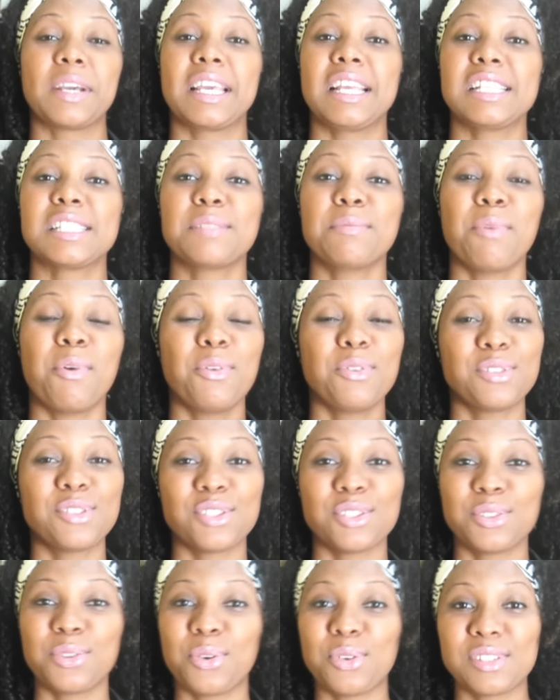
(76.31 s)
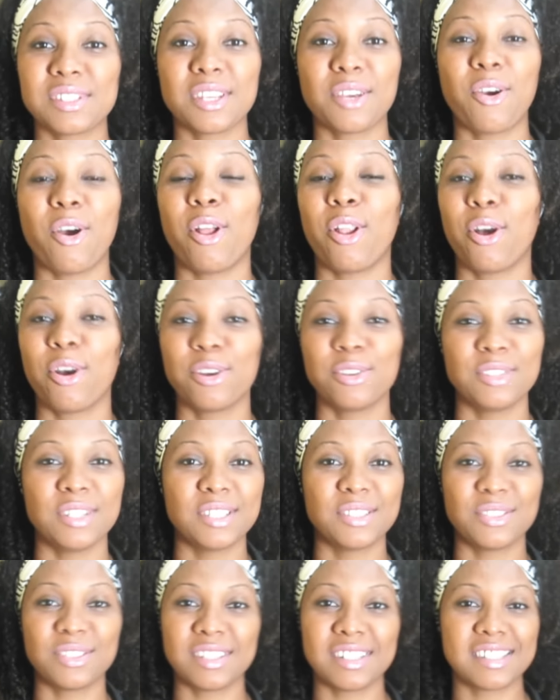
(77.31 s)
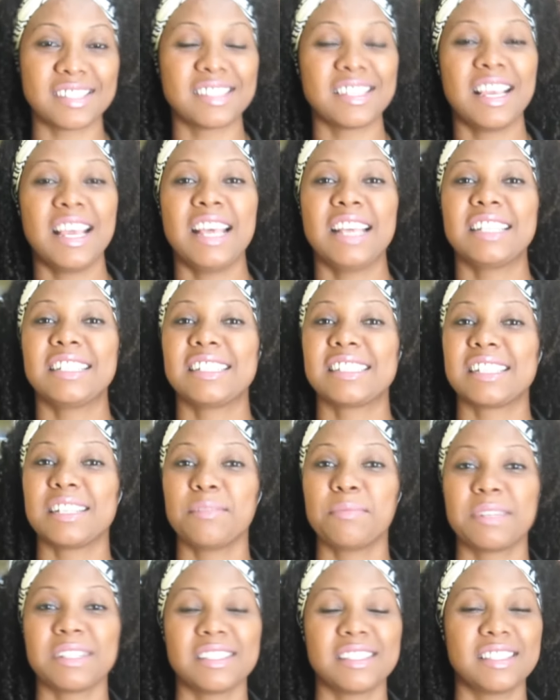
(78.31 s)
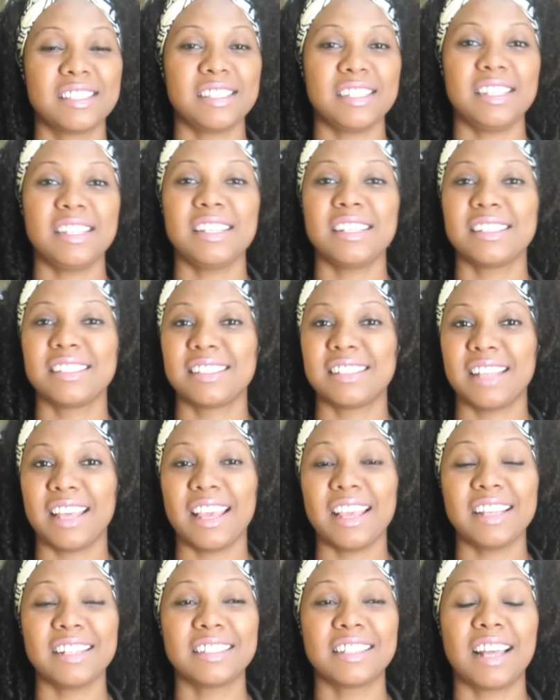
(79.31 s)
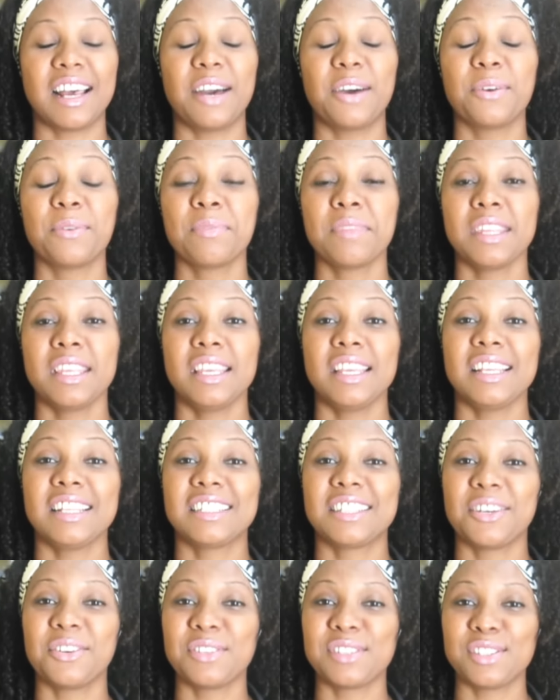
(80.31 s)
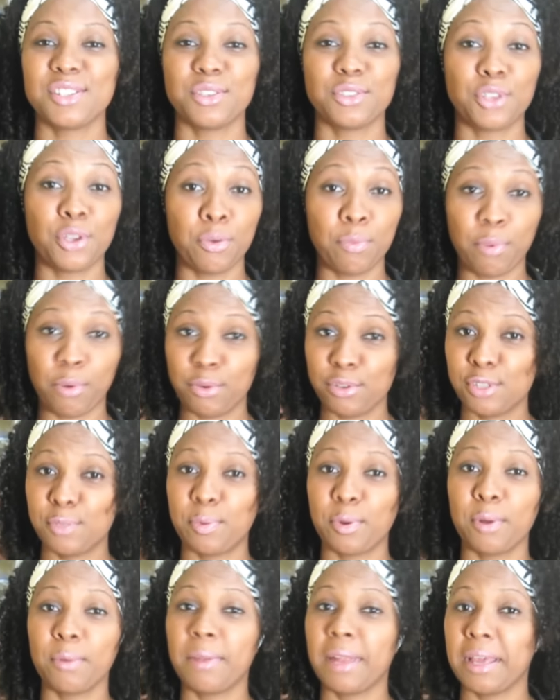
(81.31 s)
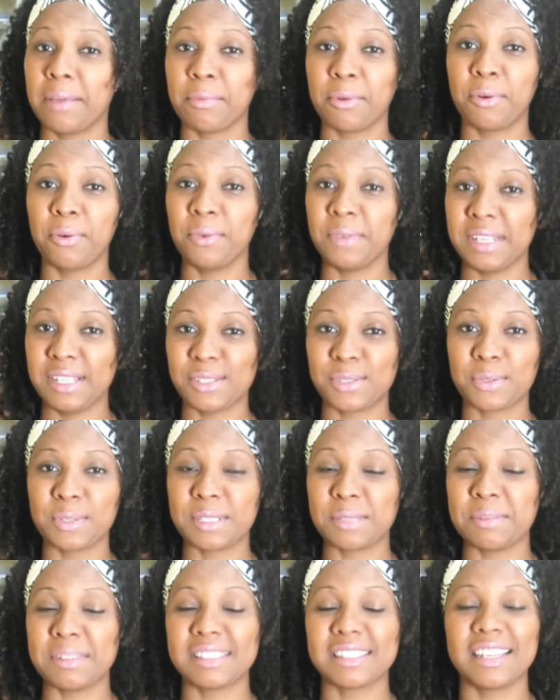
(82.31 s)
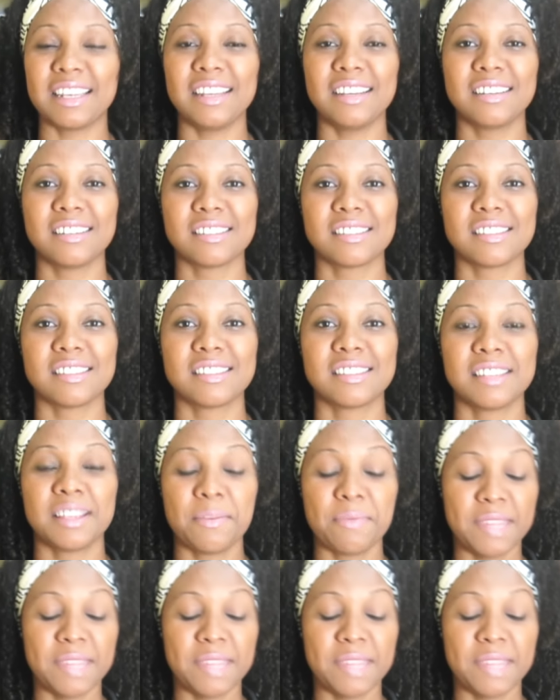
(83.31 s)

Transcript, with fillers: com aqueles montes de doce que colocam dentro das, das lembrancinhas, né, e tal. Então assim, eu tenho um pouco de problema com isso com as minhas crianças.